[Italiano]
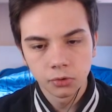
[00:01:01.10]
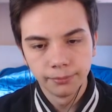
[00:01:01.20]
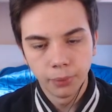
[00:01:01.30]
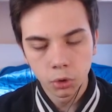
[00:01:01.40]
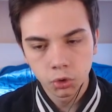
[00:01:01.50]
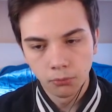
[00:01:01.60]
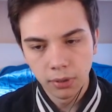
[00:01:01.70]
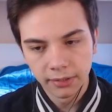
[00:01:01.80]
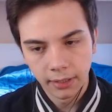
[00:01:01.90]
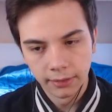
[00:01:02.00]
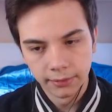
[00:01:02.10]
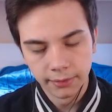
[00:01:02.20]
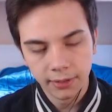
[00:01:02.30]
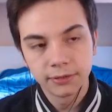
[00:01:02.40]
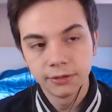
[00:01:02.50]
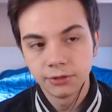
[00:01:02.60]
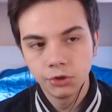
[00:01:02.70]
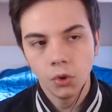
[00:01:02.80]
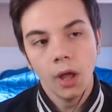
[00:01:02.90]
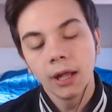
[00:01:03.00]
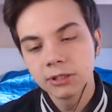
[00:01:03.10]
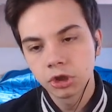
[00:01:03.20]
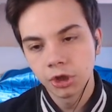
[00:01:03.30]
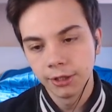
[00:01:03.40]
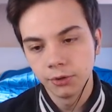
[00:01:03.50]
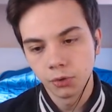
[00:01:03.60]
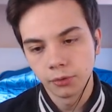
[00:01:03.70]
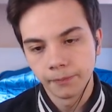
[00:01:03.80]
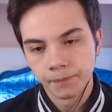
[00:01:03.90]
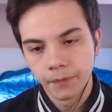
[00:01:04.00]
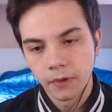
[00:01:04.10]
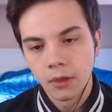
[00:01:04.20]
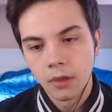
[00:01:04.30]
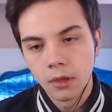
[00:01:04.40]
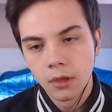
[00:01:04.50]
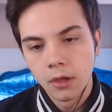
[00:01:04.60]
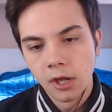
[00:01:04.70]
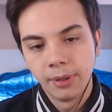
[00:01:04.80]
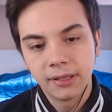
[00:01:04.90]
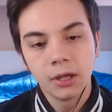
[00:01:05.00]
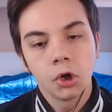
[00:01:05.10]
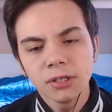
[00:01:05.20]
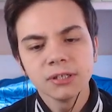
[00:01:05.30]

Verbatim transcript: di Bosco Blaterante. Attenzione, al centro. Perché con